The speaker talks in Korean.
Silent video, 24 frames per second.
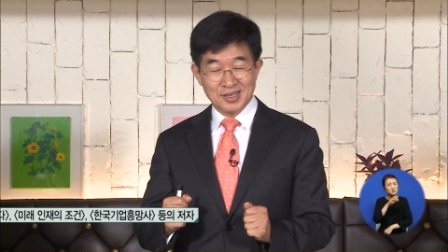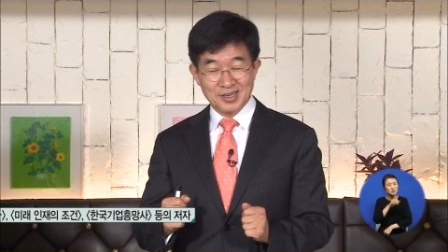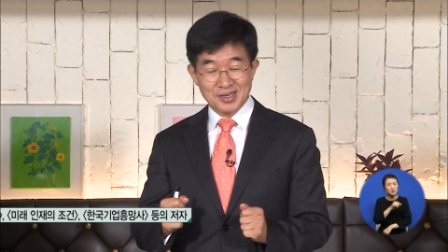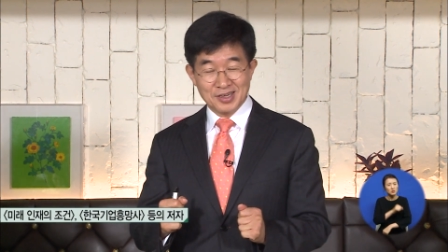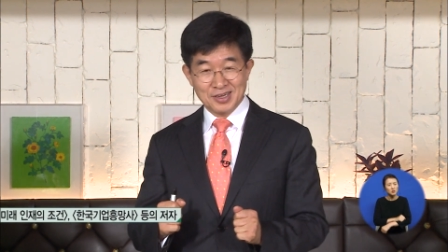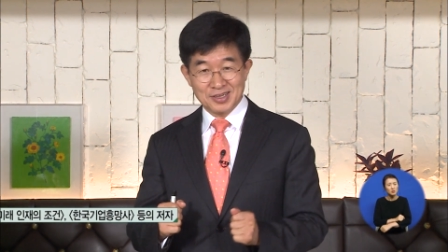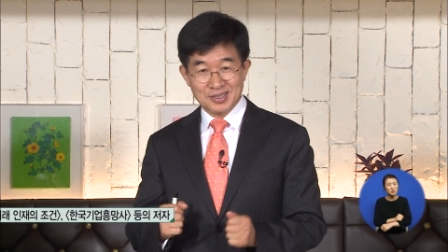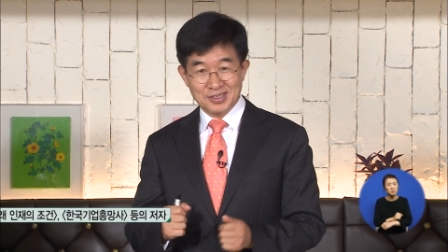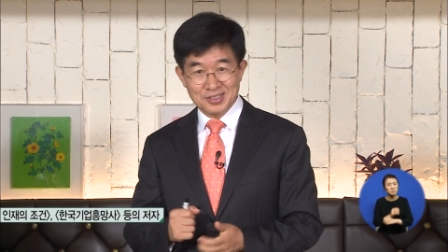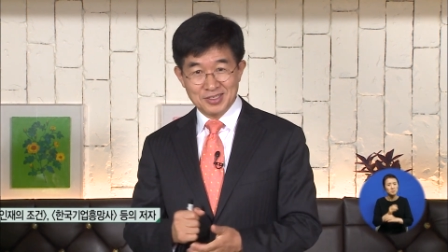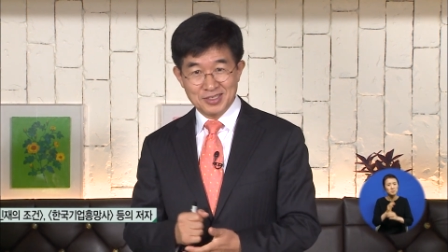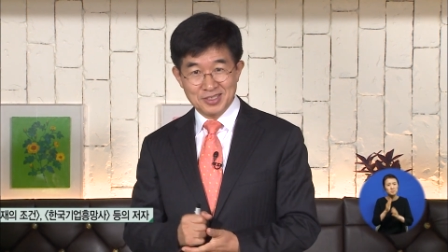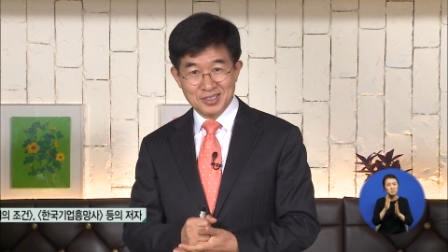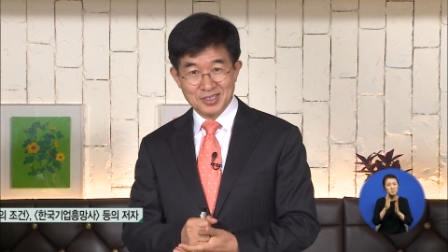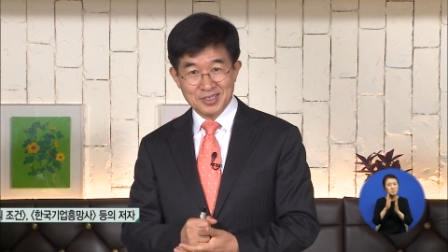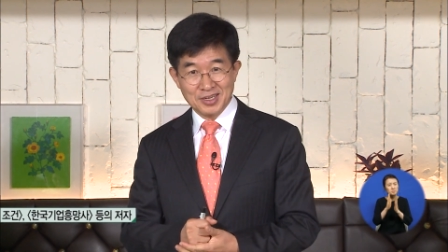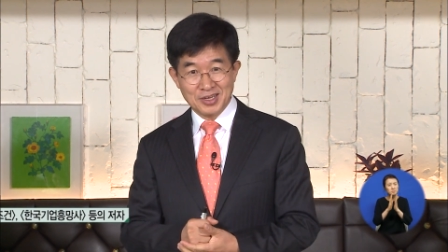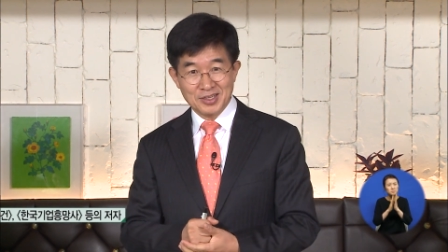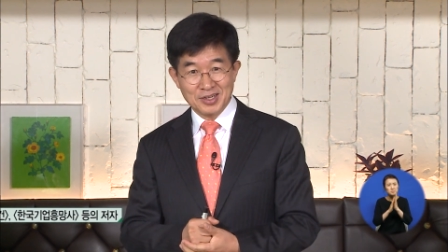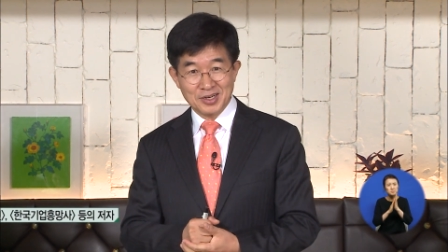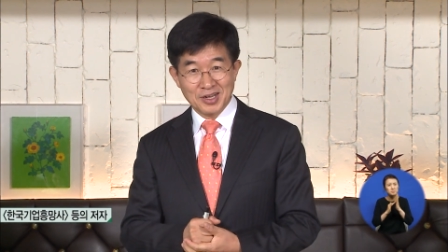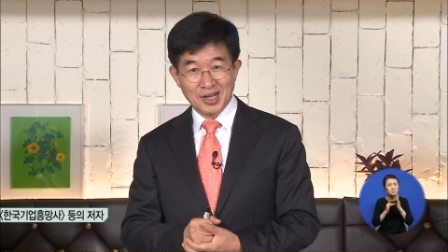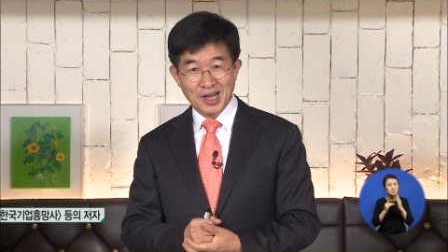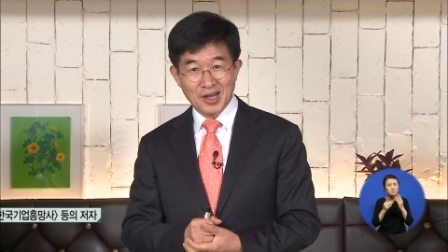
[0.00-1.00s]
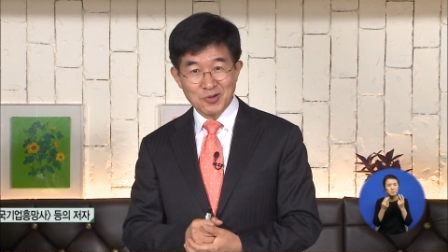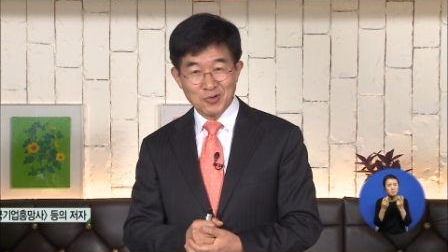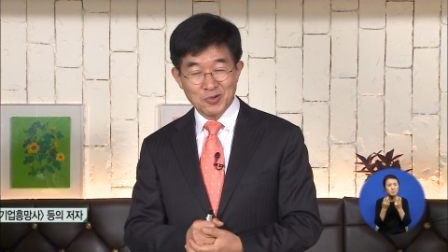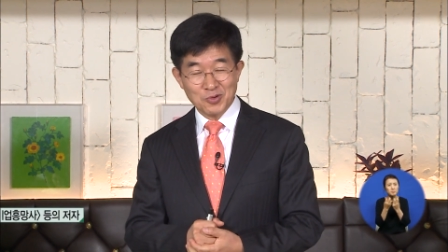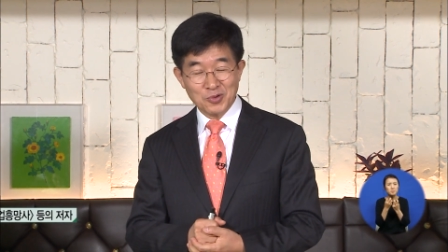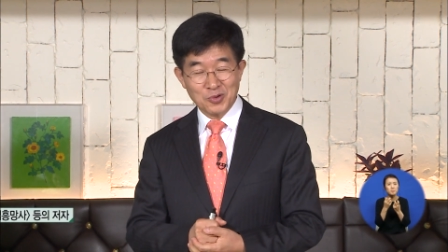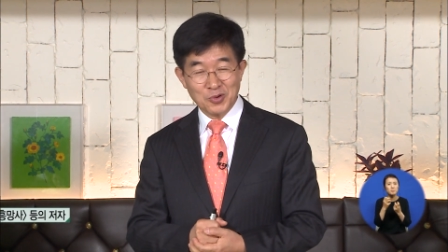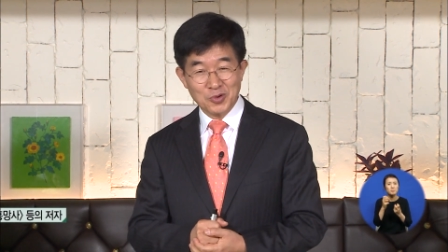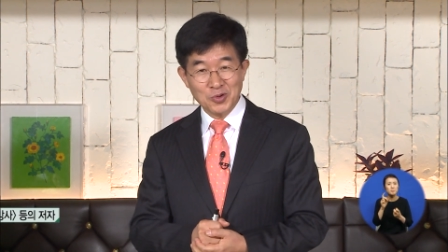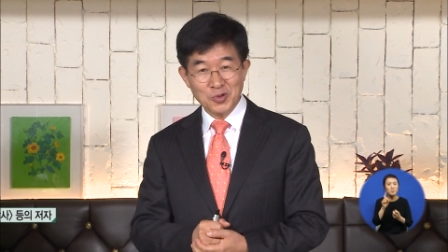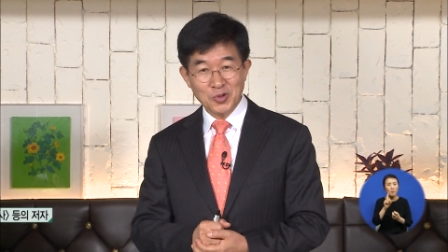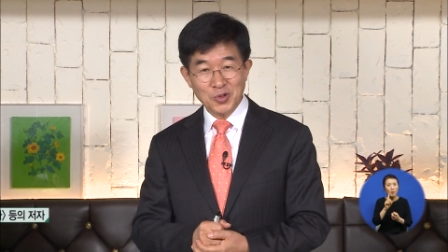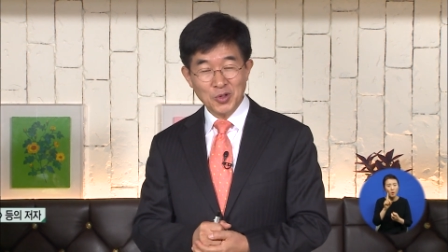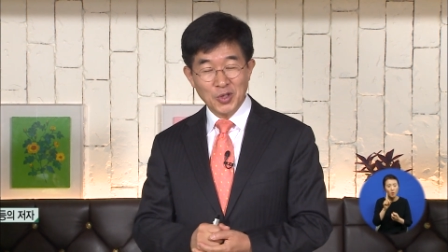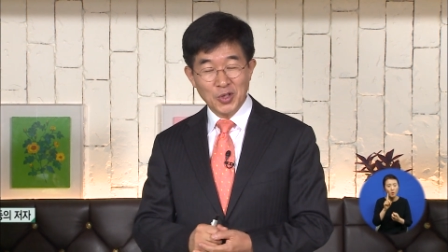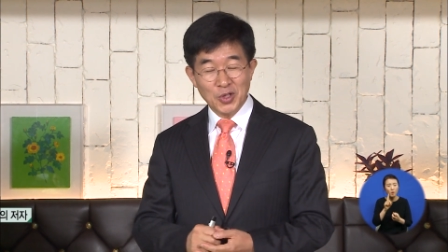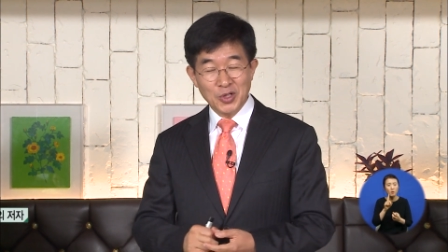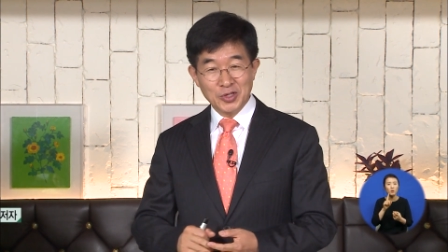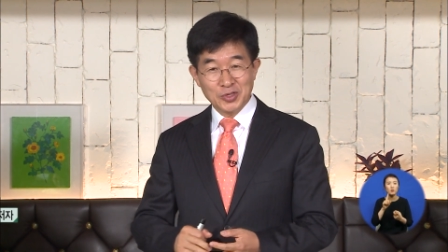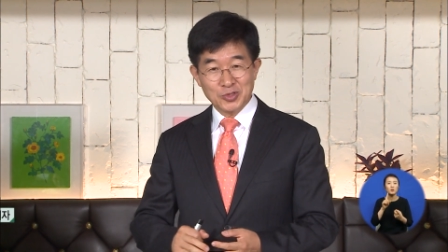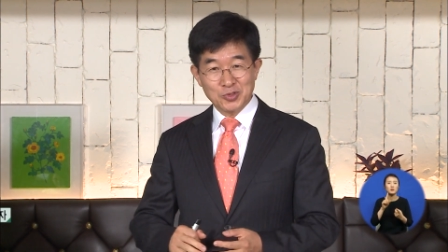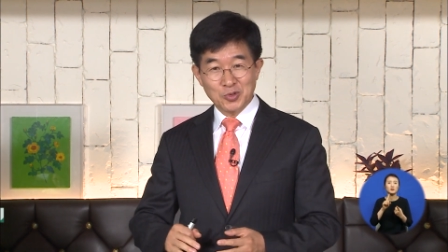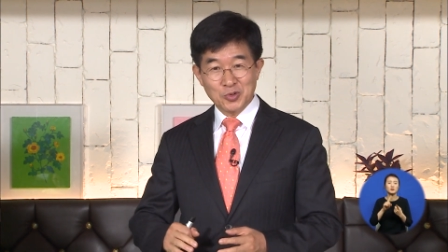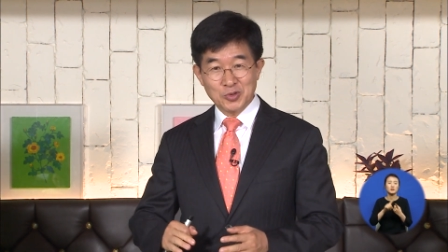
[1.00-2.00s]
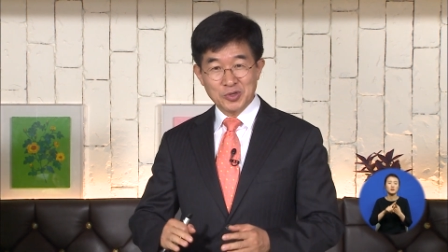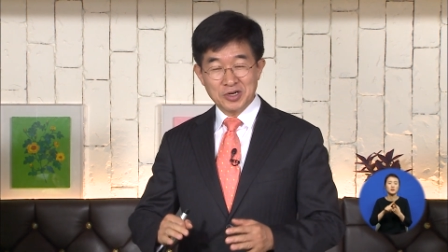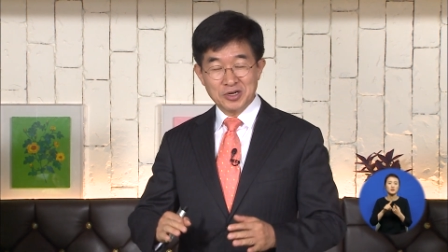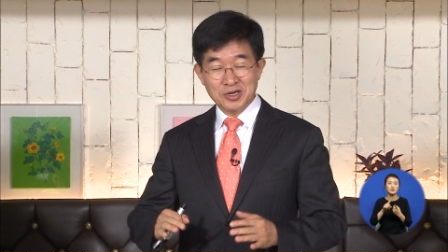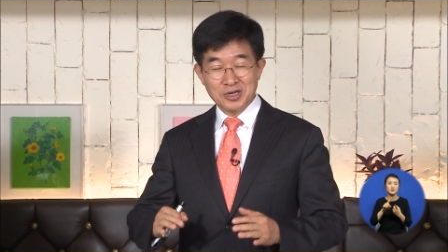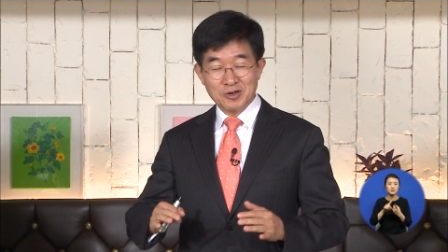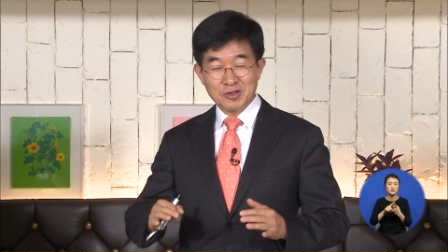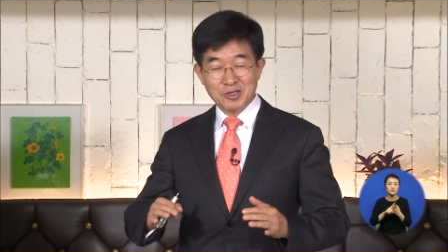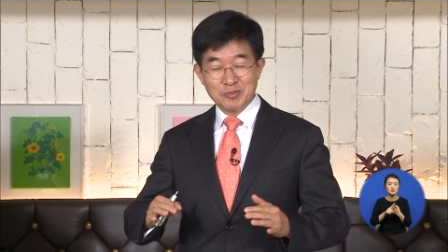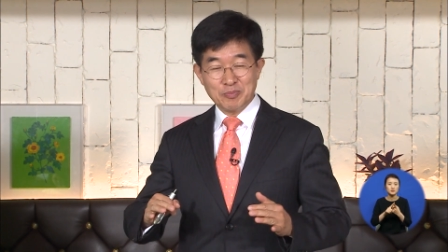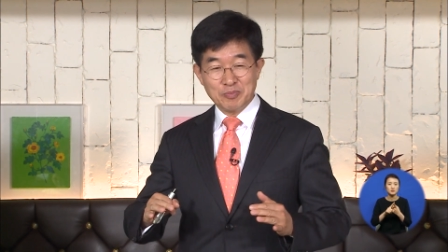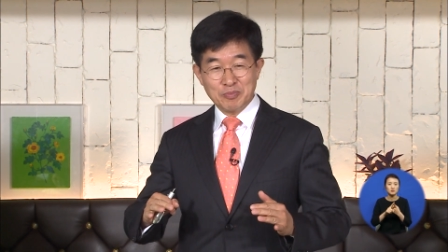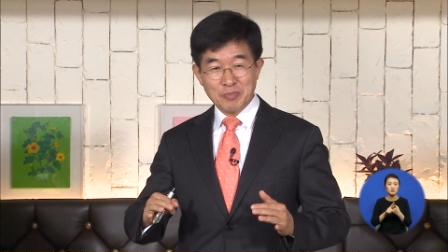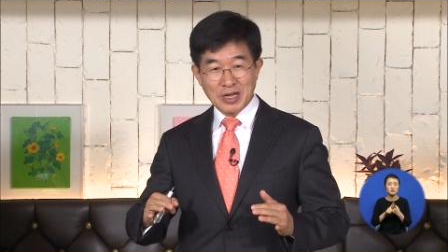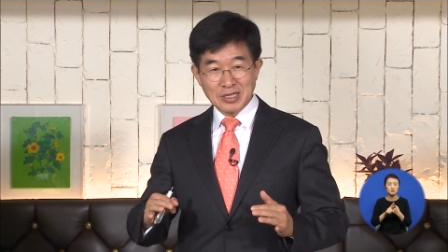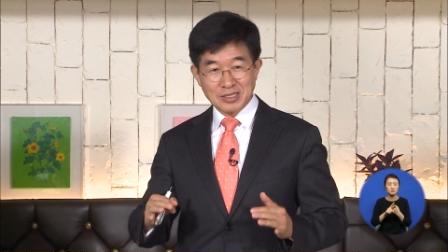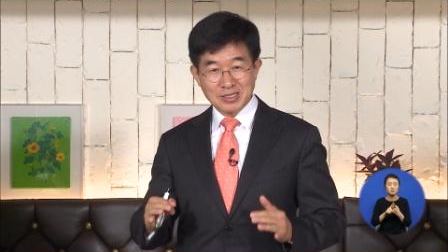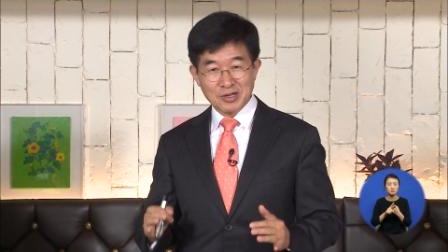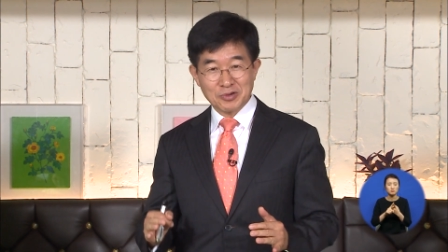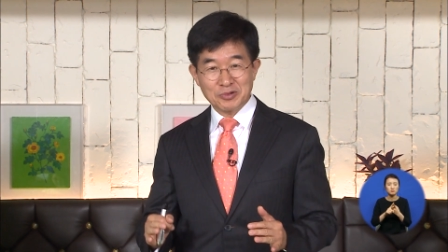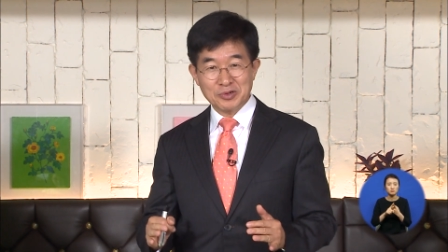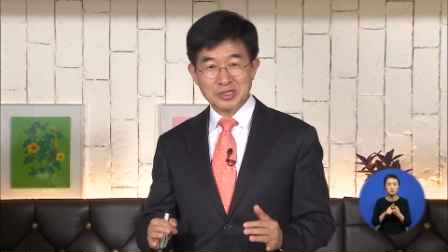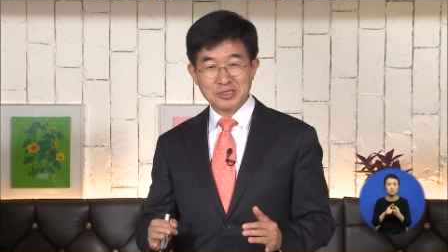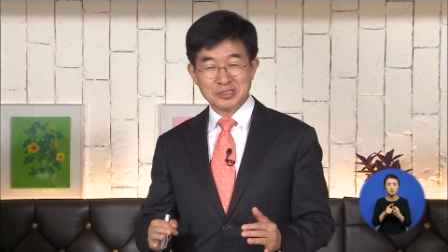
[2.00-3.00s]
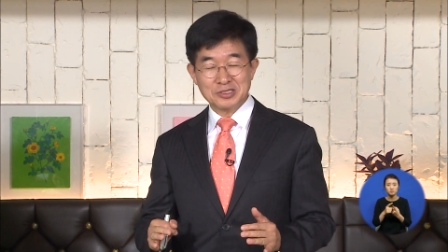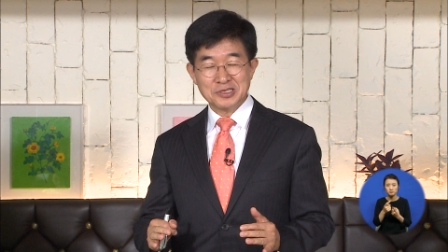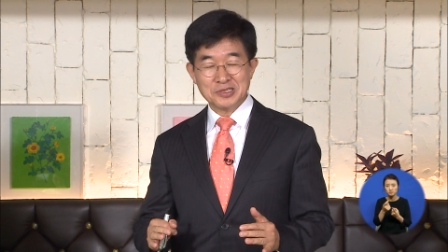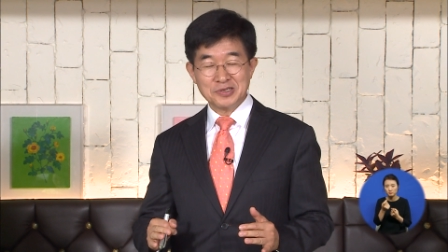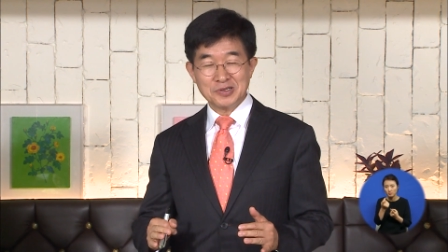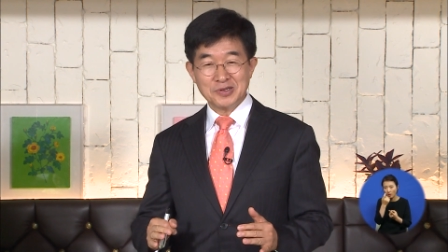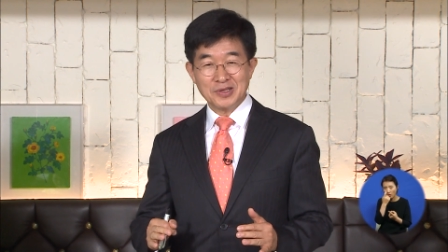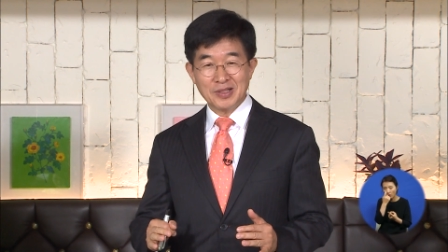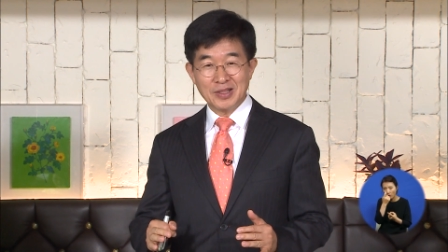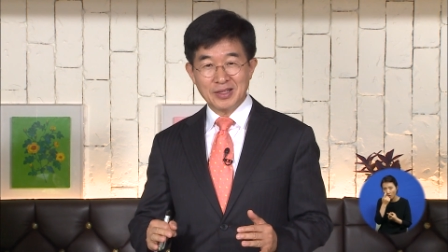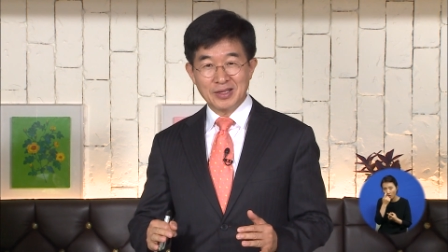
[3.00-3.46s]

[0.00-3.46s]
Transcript: 그런 시간을 갖고 또 그걸 바탕으로 해서